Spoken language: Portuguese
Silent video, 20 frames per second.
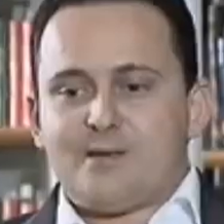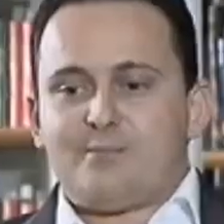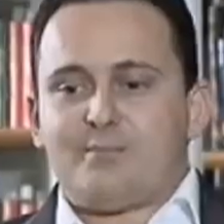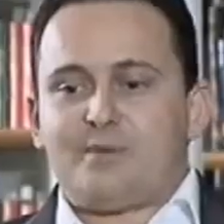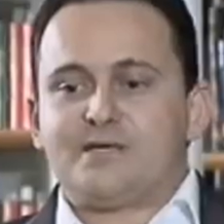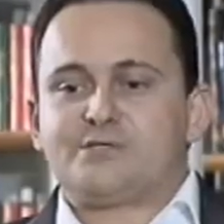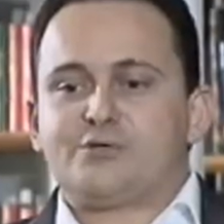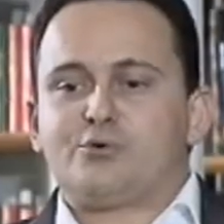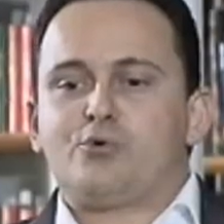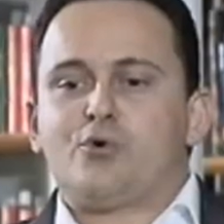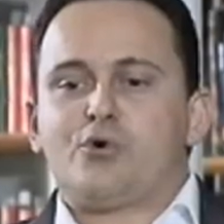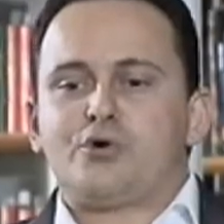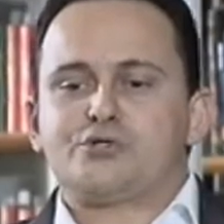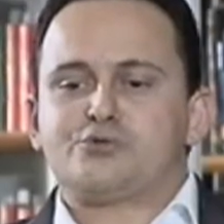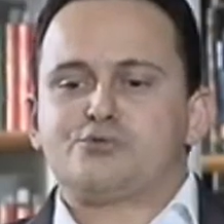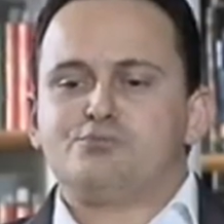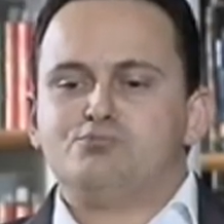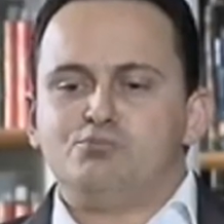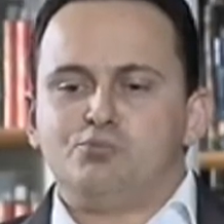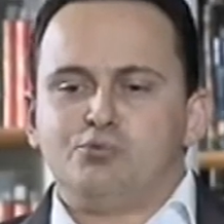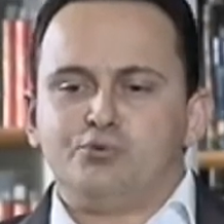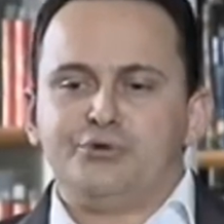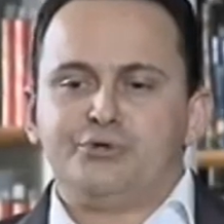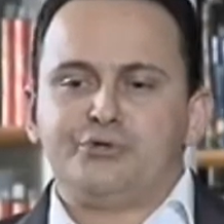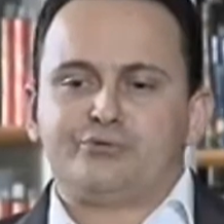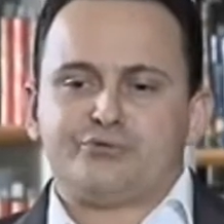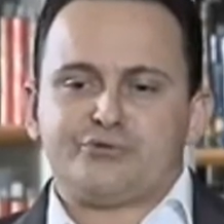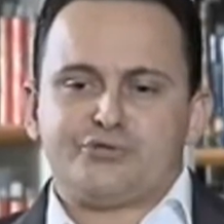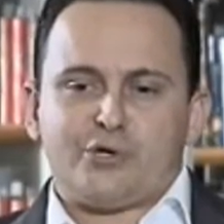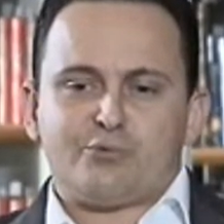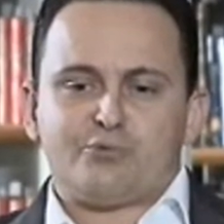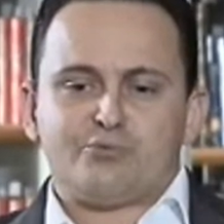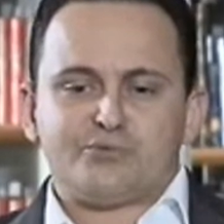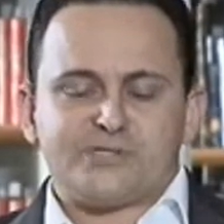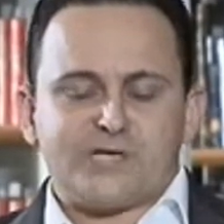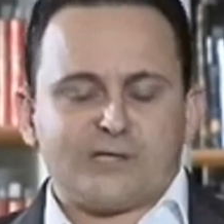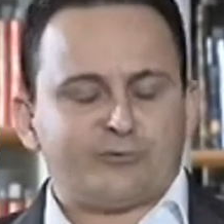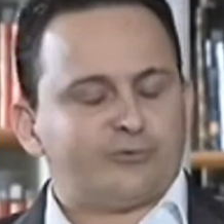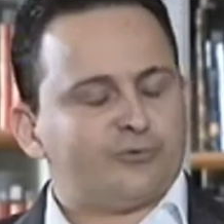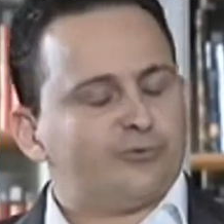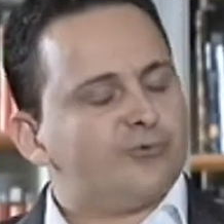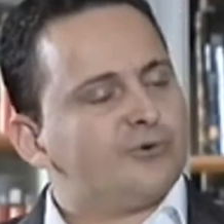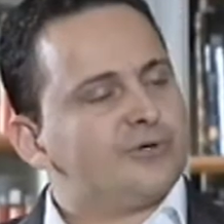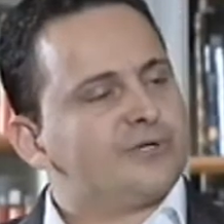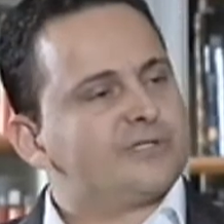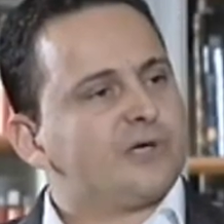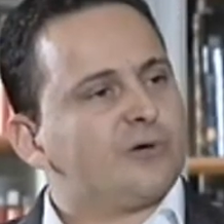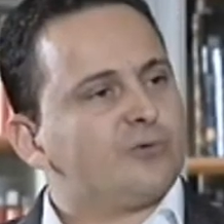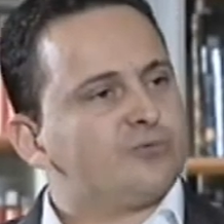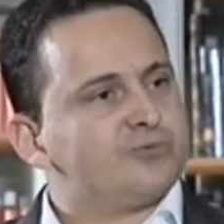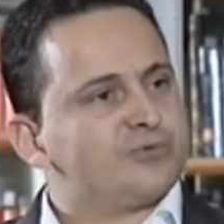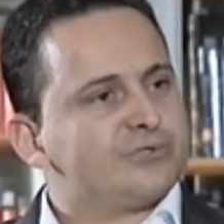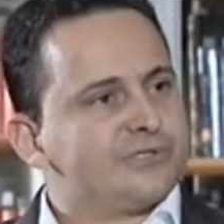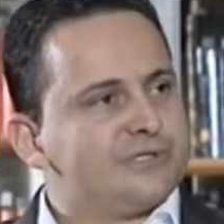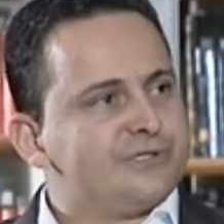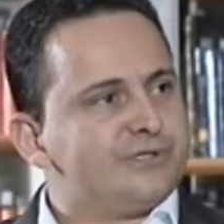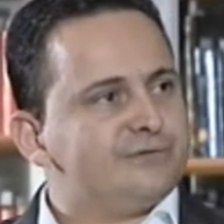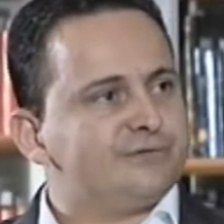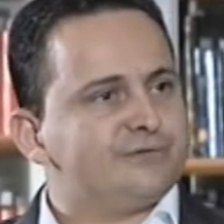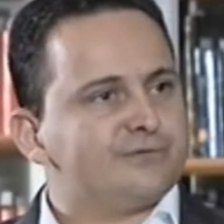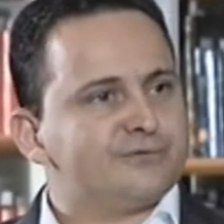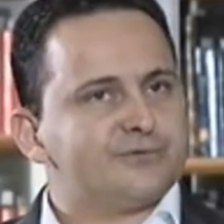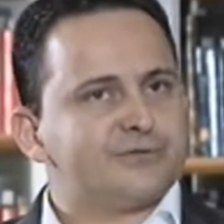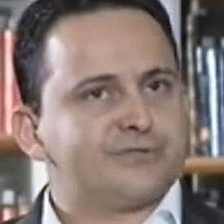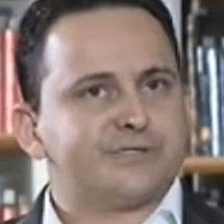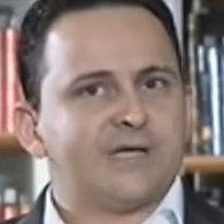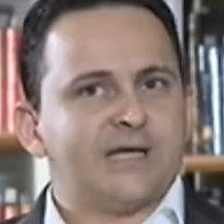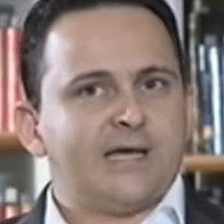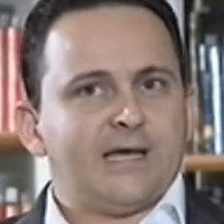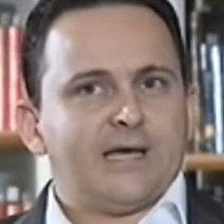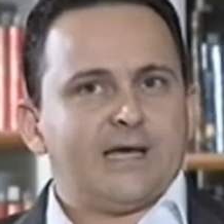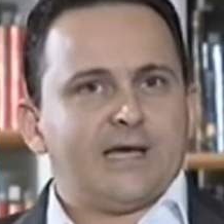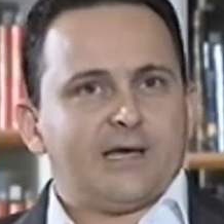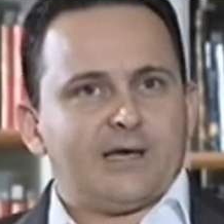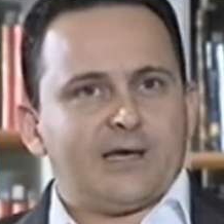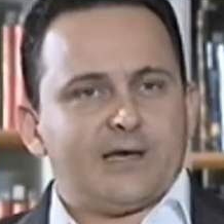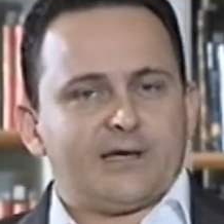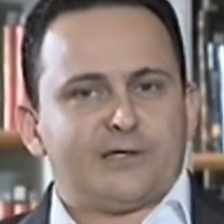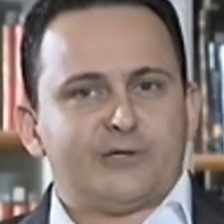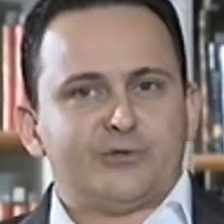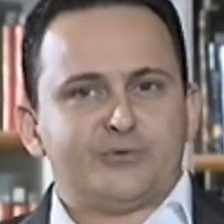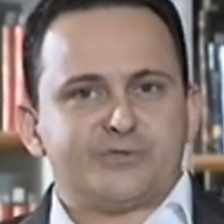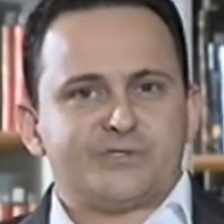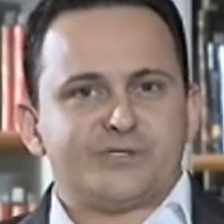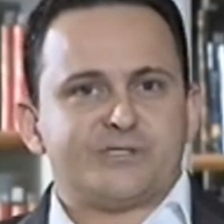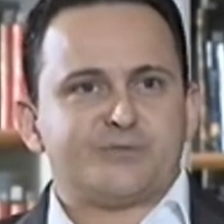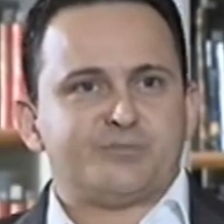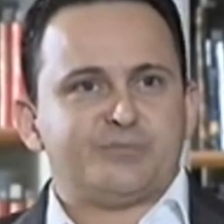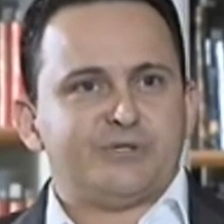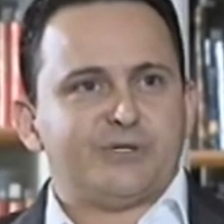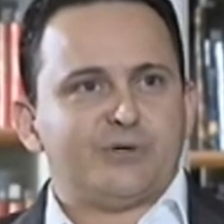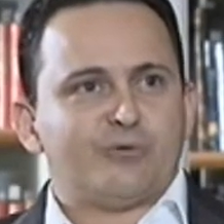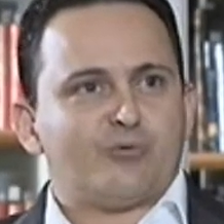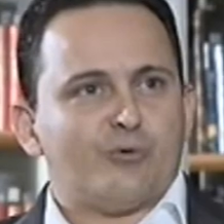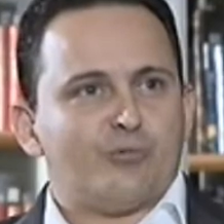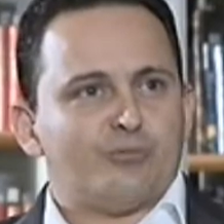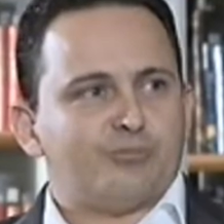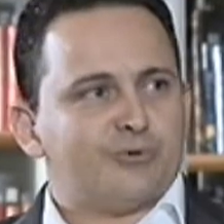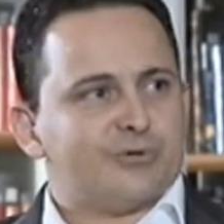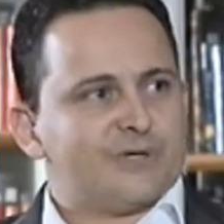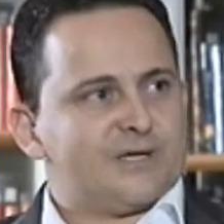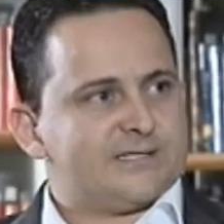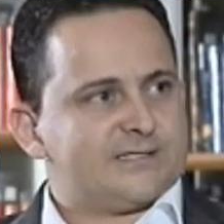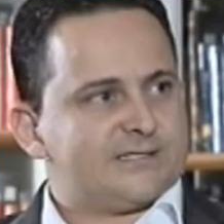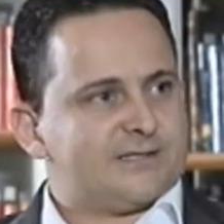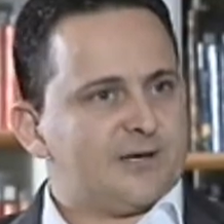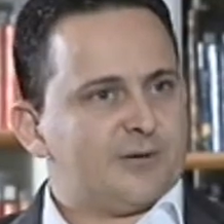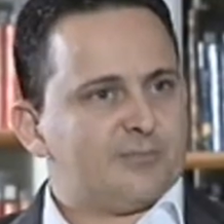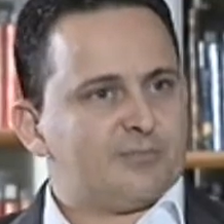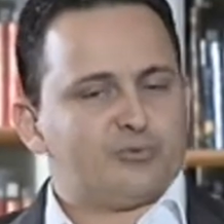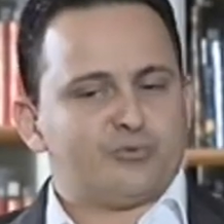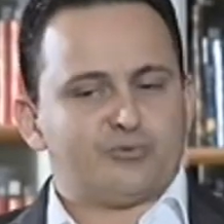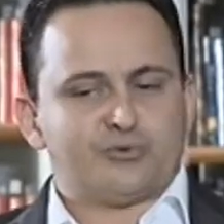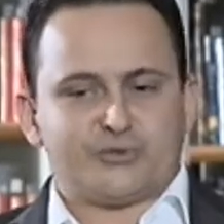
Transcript: mas eu gosto muito de alguns atores, alguns livros é, que nos inspiram, como por exemplo,